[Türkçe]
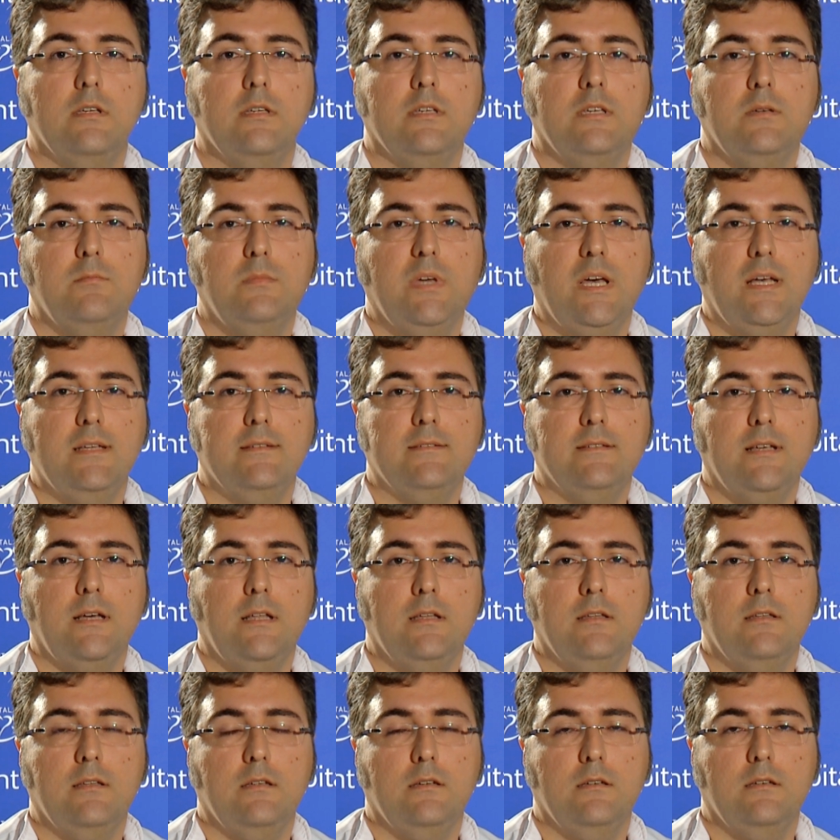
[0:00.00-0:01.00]

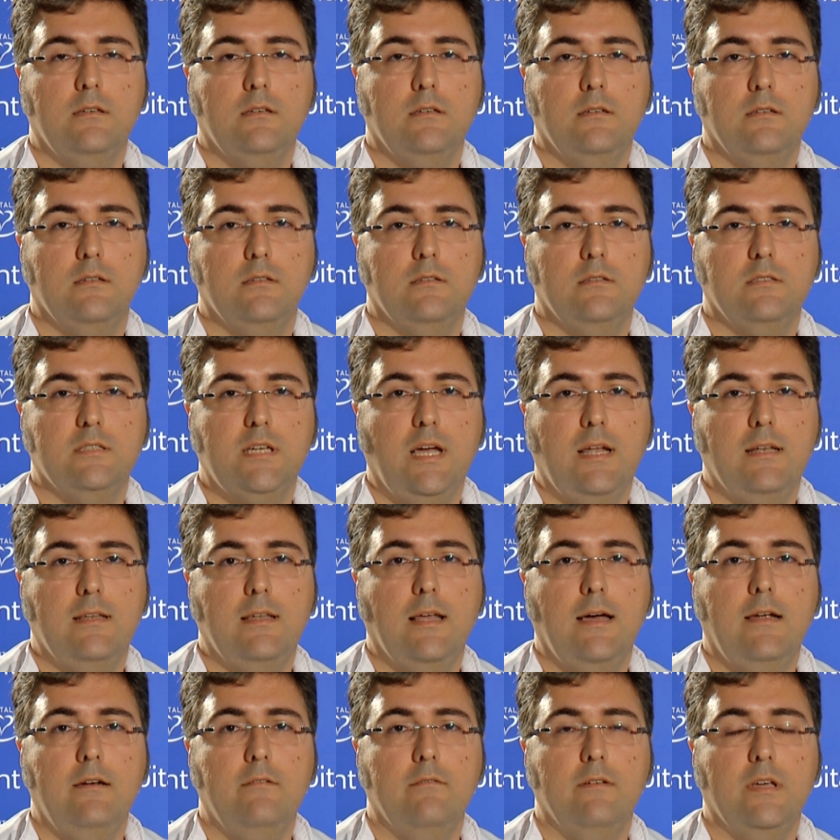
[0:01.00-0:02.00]
kimyasal e,
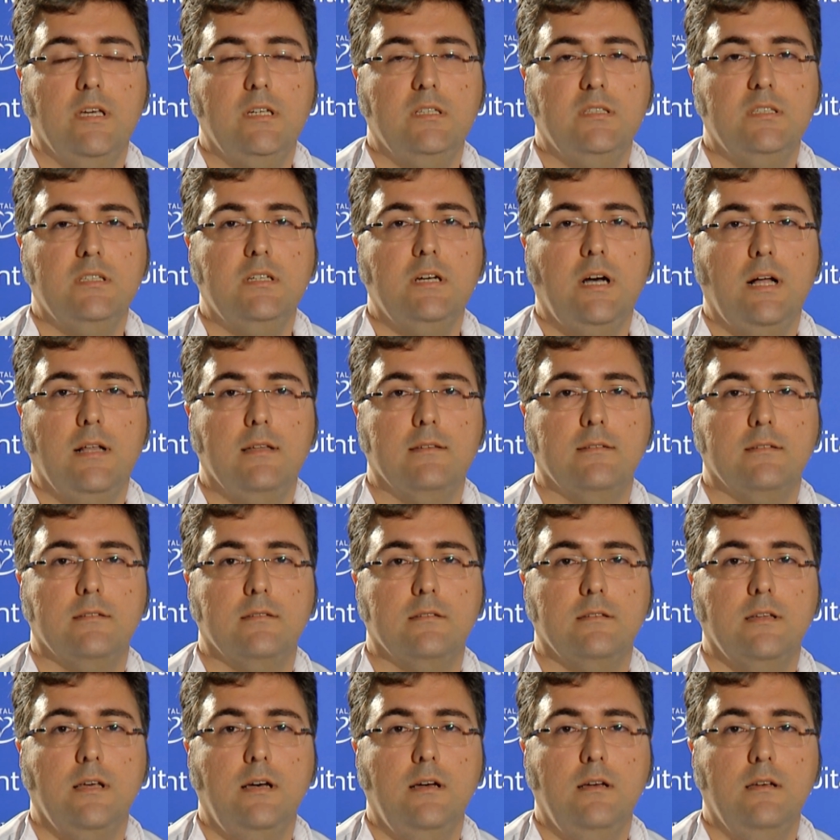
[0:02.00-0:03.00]
jeller ve ışık
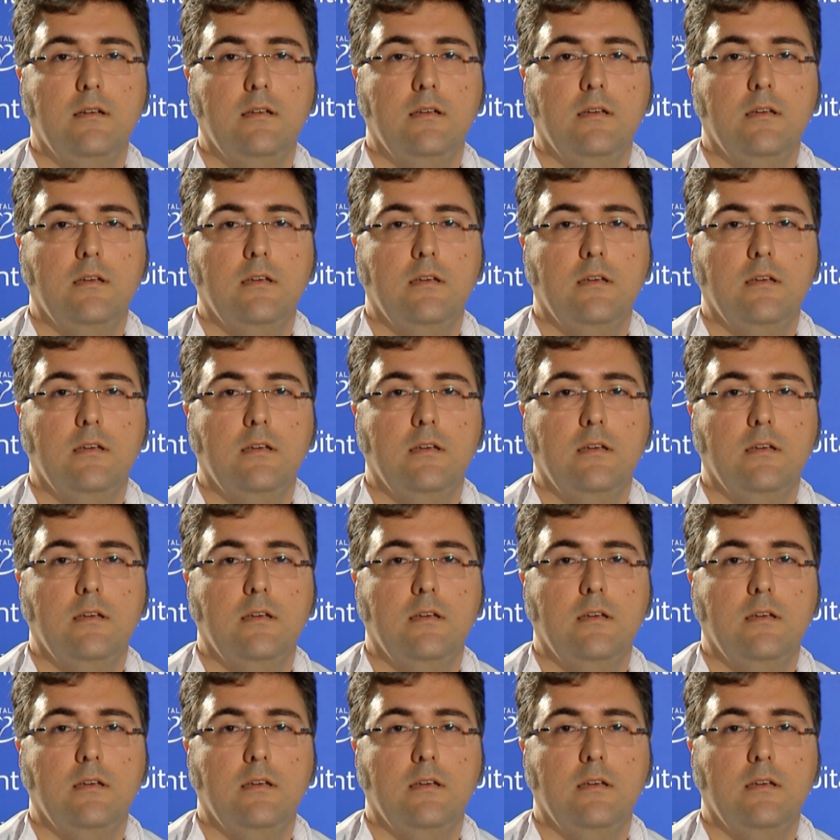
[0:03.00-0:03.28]
altında